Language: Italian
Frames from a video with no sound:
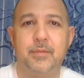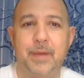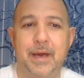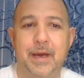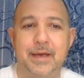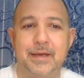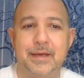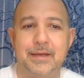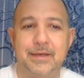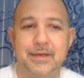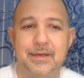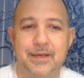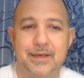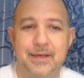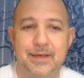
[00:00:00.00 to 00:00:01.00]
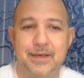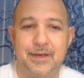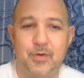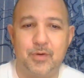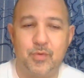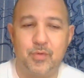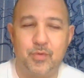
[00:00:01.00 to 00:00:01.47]
ma eh,
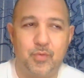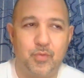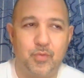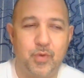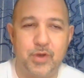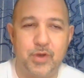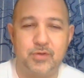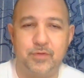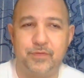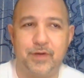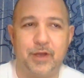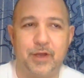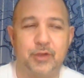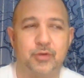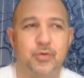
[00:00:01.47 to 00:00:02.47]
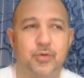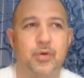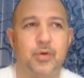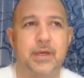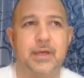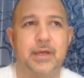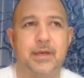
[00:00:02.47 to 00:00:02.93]
questo fatto
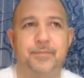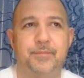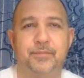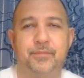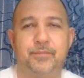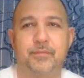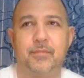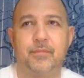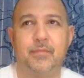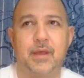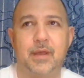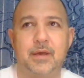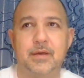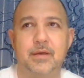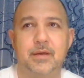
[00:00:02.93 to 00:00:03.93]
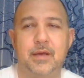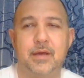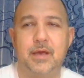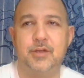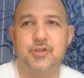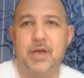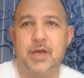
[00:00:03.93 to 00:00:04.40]
è, ehm,
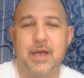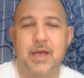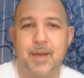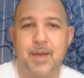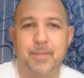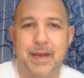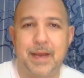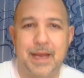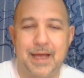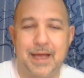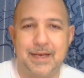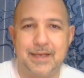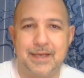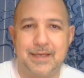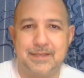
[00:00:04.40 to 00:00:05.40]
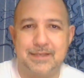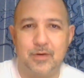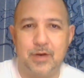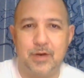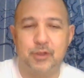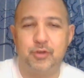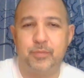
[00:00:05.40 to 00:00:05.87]
cioè, è banale se
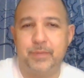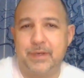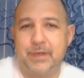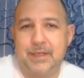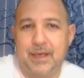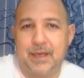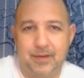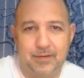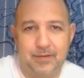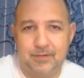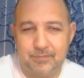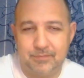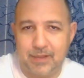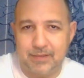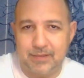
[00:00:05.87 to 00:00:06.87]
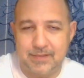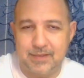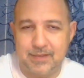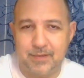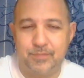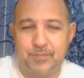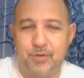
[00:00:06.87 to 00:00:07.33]
non altro perché, ad
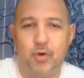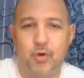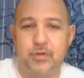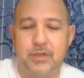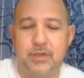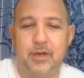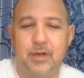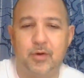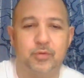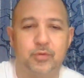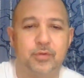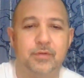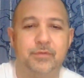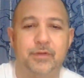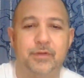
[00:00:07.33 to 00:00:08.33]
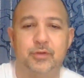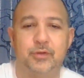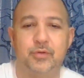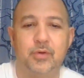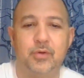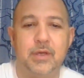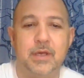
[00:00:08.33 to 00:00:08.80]
esempio, non tiene conto del
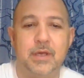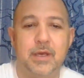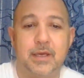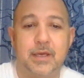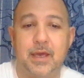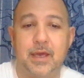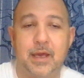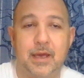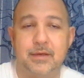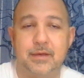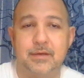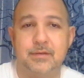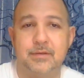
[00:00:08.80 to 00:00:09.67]
fatto che